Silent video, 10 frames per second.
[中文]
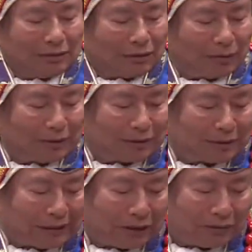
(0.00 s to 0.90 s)
我们这个
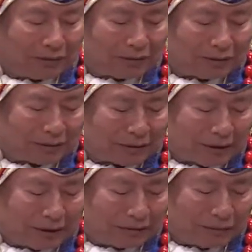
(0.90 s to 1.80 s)
大威德金
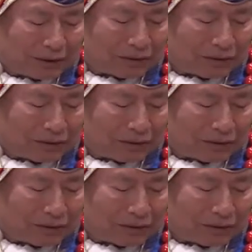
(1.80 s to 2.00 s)
刚明